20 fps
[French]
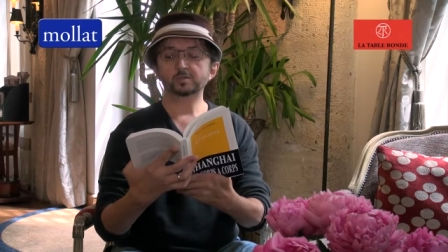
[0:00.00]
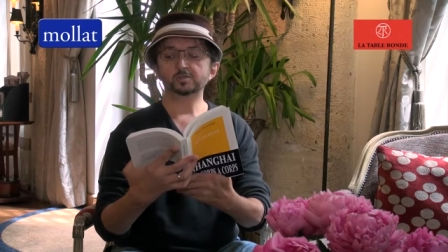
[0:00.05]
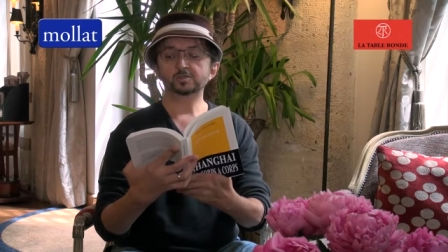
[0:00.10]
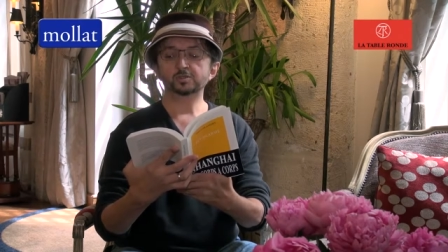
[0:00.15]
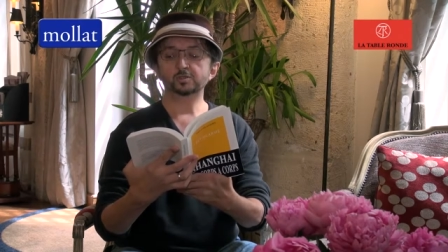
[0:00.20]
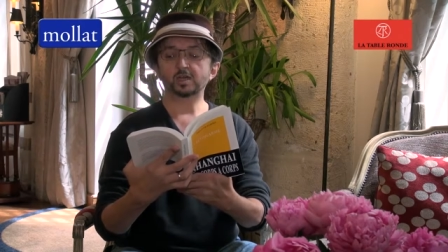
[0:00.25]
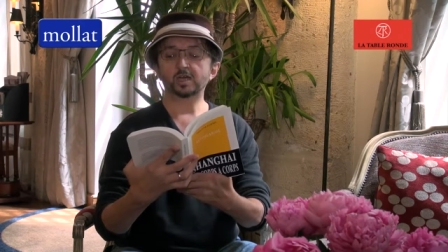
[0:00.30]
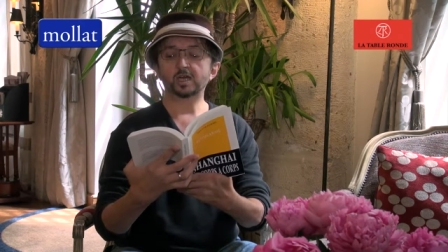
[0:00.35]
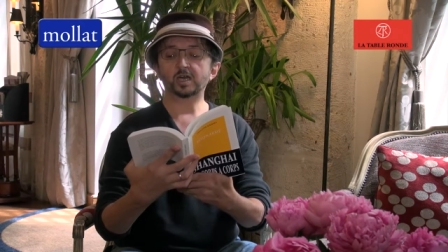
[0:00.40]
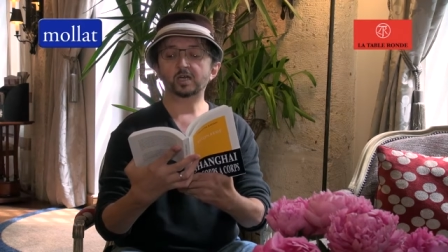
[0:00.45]

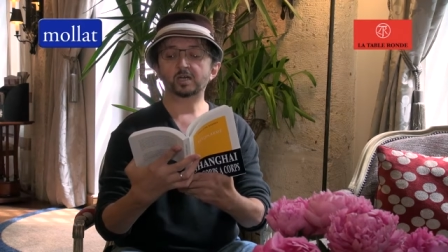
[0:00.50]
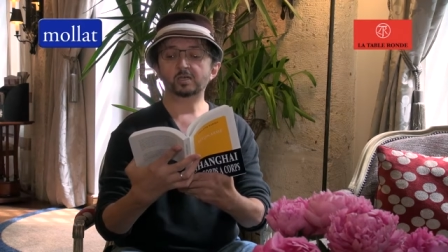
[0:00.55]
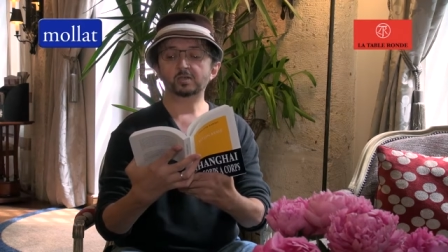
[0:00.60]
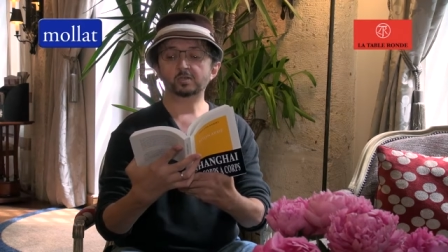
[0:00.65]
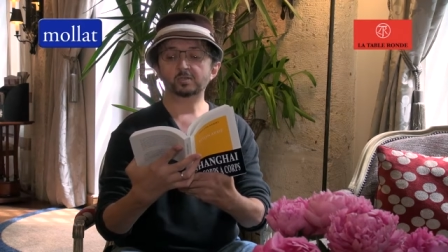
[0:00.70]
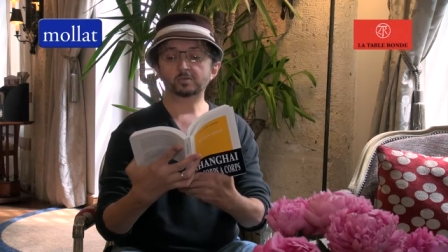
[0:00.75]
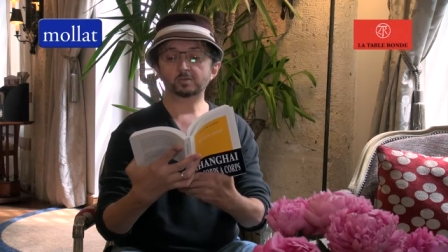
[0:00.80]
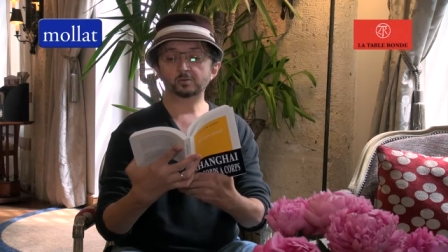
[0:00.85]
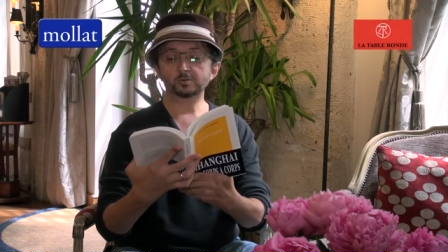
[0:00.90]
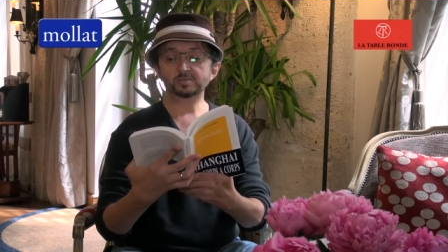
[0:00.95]
sera
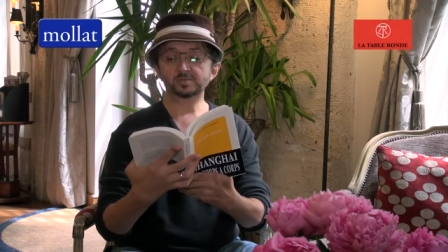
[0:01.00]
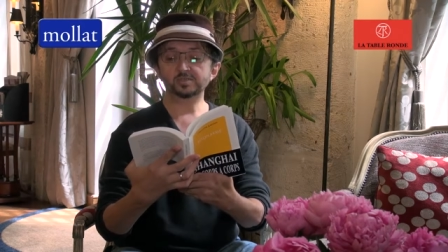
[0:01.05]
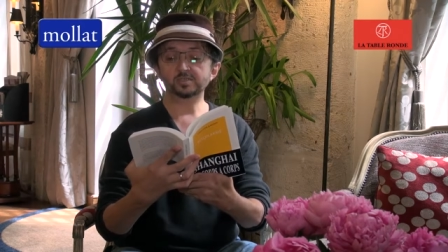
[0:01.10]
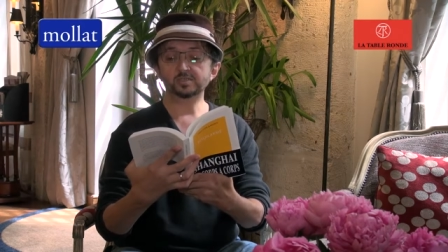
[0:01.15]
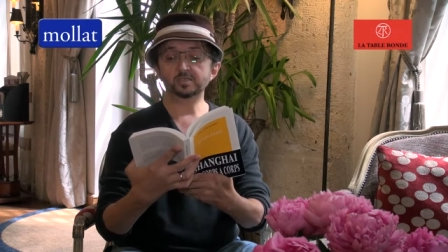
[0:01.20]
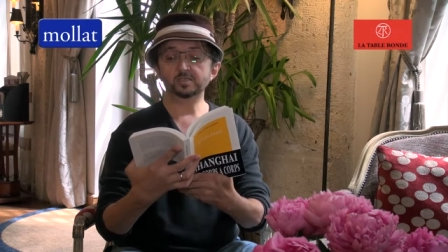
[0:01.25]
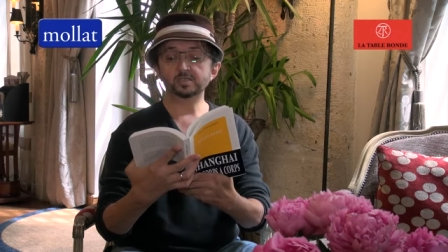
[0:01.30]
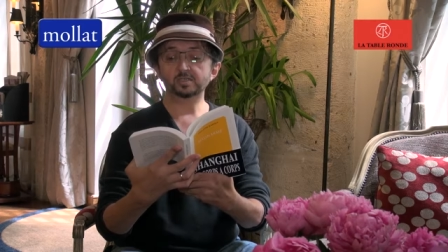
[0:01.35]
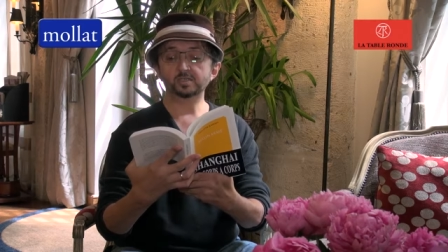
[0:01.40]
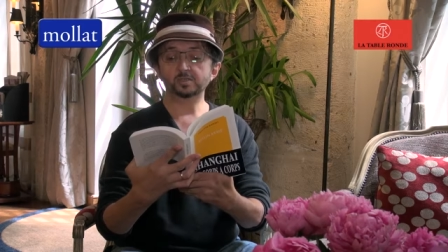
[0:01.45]

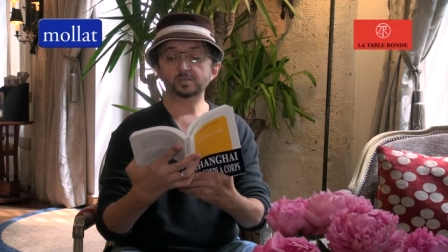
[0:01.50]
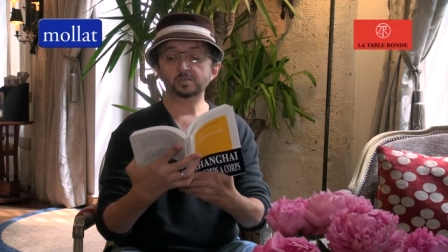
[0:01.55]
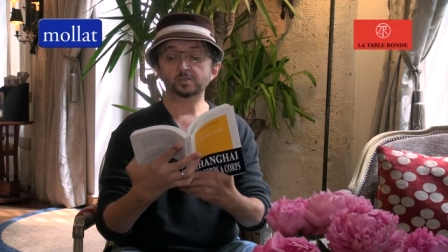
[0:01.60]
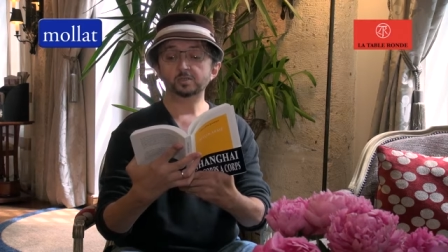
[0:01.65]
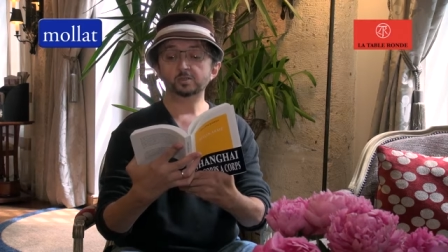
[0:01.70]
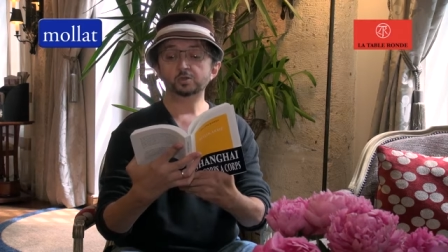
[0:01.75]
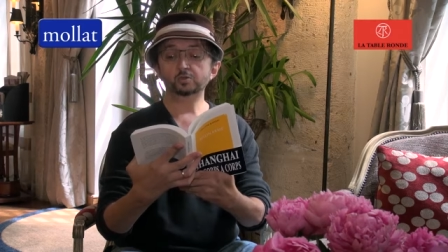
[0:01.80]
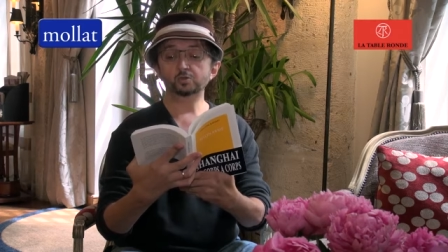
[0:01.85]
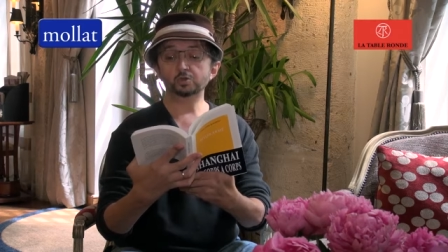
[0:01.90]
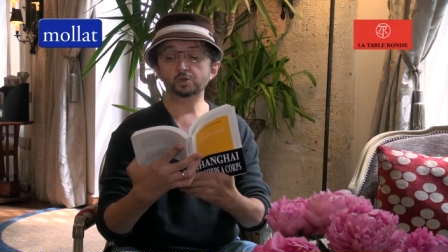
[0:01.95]
aussi,
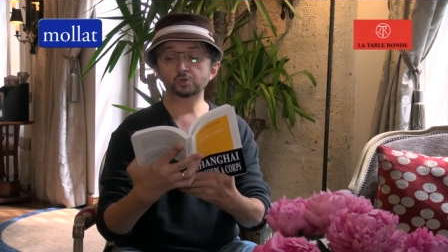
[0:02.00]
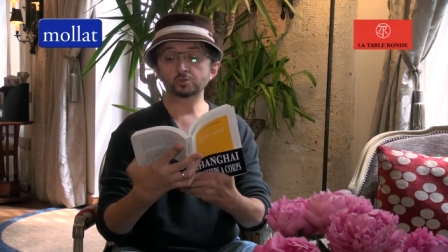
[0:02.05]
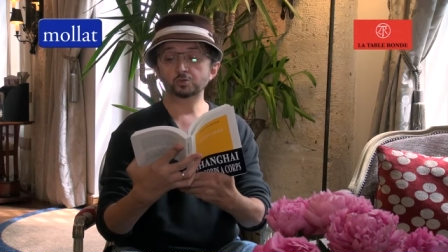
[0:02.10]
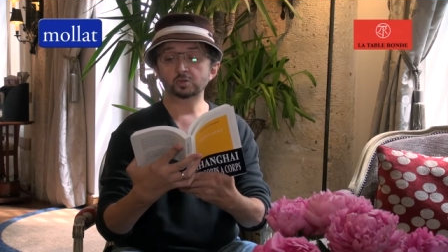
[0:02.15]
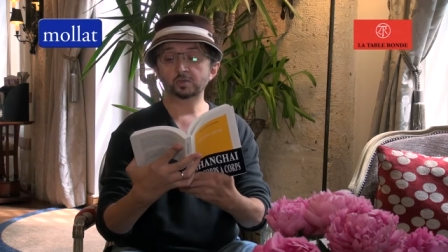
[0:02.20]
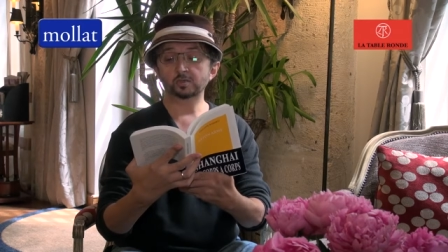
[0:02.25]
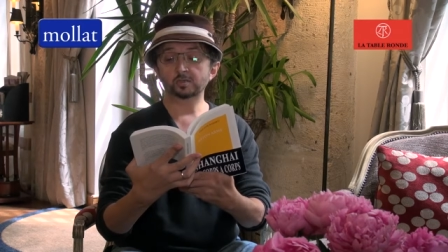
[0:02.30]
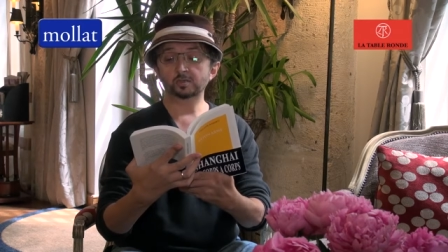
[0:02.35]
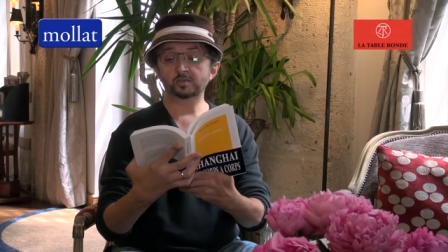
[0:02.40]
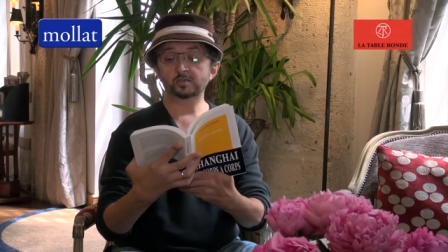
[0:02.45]

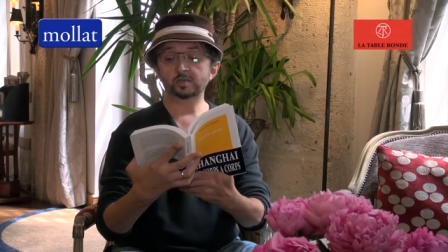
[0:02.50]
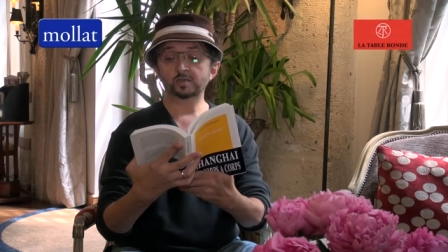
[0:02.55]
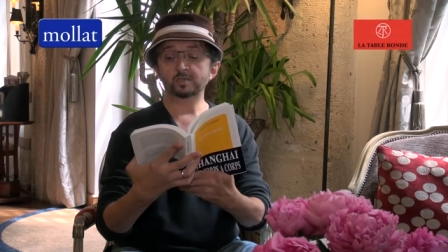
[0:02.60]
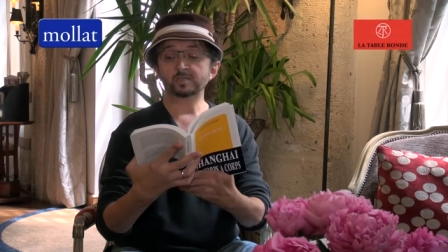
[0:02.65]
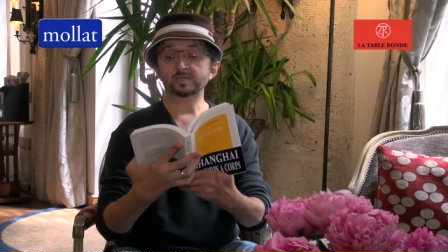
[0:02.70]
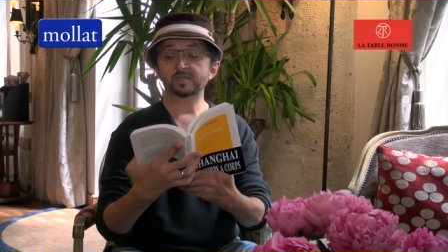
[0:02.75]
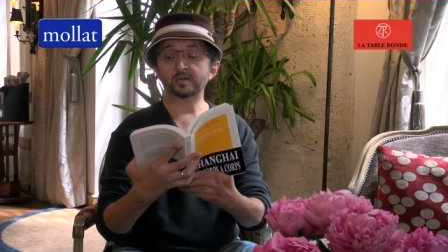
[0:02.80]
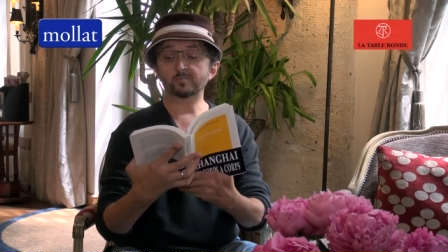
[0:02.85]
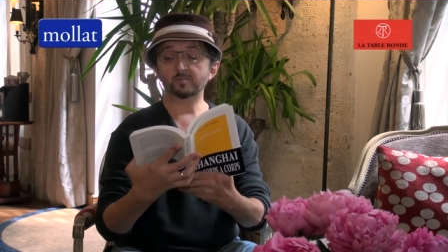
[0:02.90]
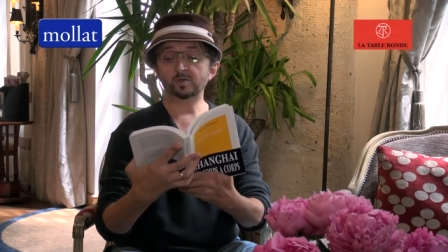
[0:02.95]
toujours,
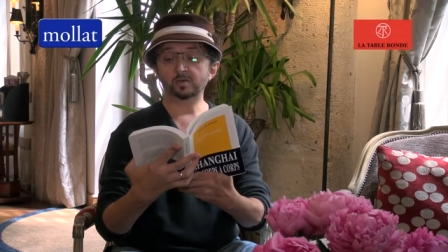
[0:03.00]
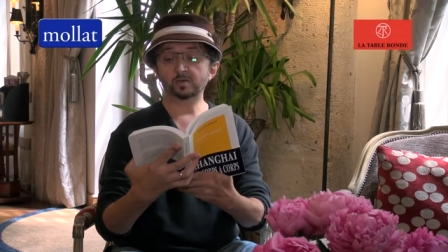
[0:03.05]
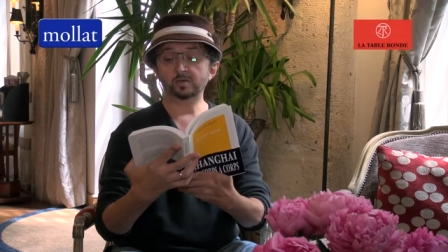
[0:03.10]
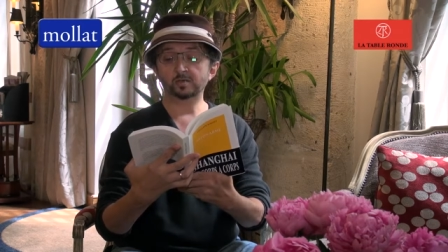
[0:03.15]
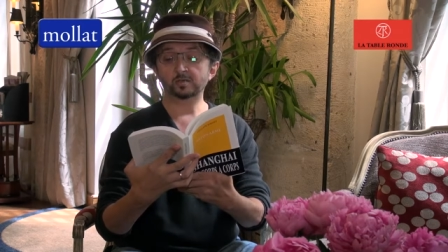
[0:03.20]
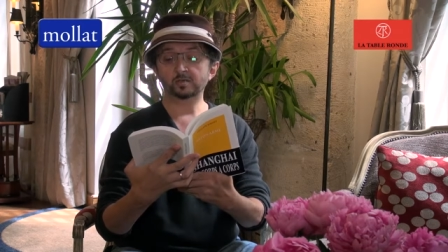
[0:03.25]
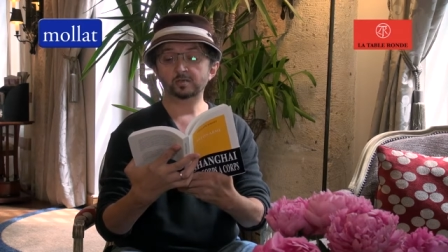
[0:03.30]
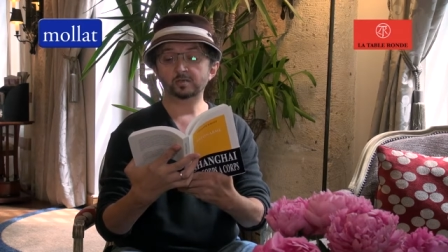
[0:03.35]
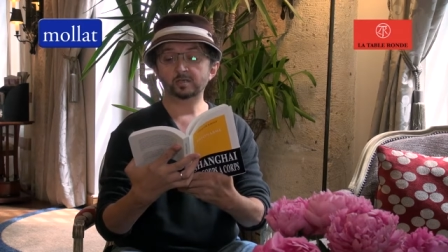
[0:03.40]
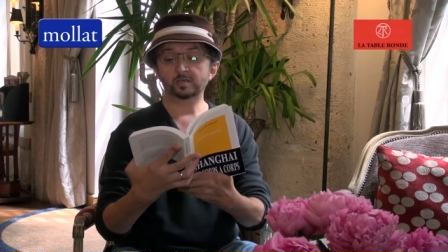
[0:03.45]

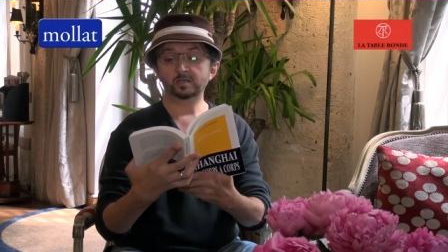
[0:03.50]
d'abord,